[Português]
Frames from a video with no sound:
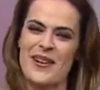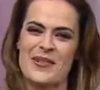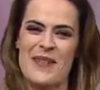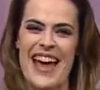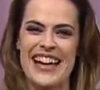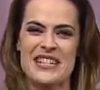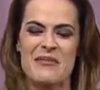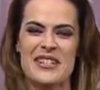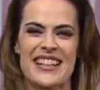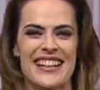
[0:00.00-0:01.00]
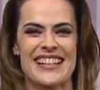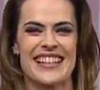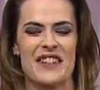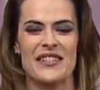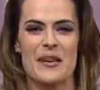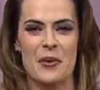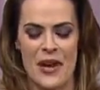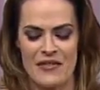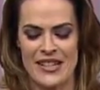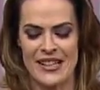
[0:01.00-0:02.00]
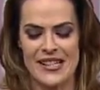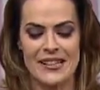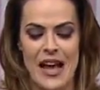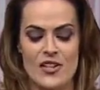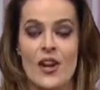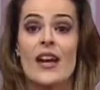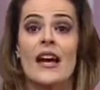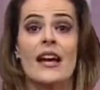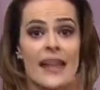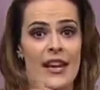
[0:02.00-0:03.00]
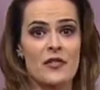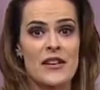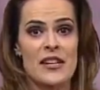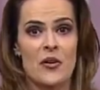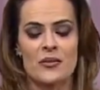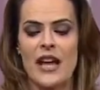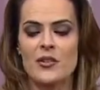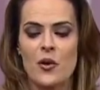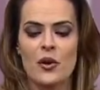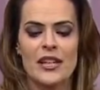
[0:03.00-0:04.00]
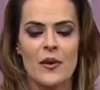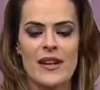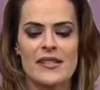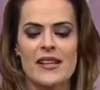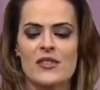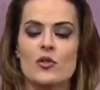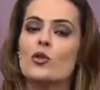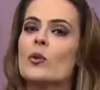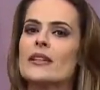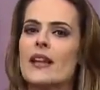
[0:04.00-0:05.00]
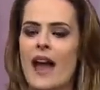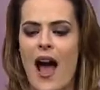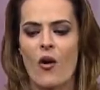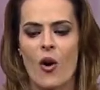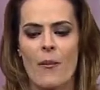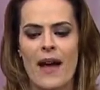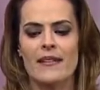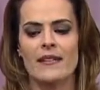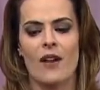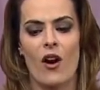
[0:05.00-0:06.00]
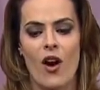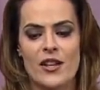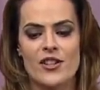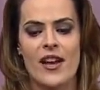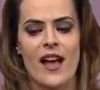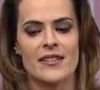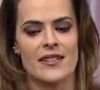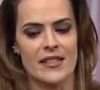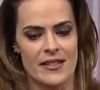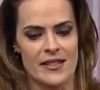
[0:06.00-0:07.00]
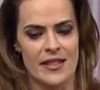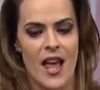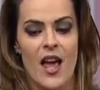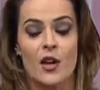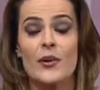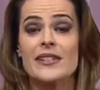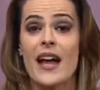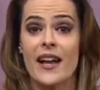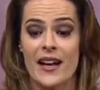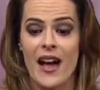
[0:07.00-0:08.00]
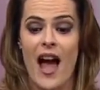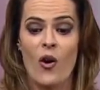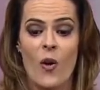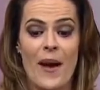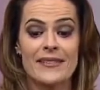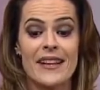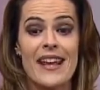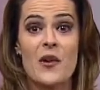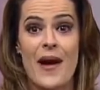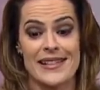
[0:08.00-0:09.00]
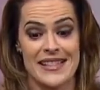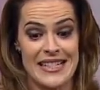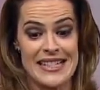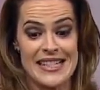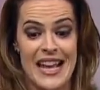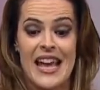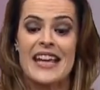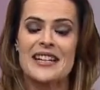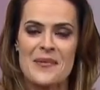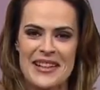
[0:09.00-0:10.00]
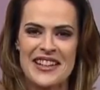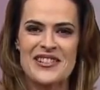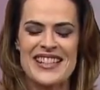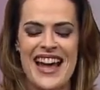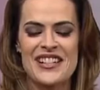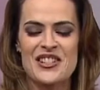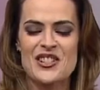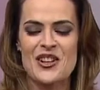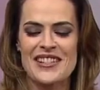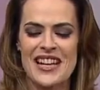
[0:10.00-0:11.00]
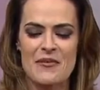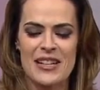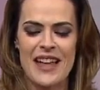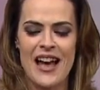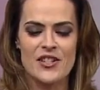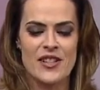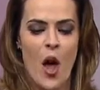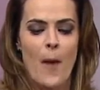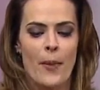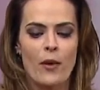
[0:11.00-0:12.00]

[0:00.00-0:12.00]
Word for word: Paulo Betti, por ceder essa entrevista para o Revista da Cidade. Querendo fazer contato com o Rodrigo Assis? No Twitter, arroba Assis. No Instagram, arroba Assis. E também tem o site sócelebridades.com.br.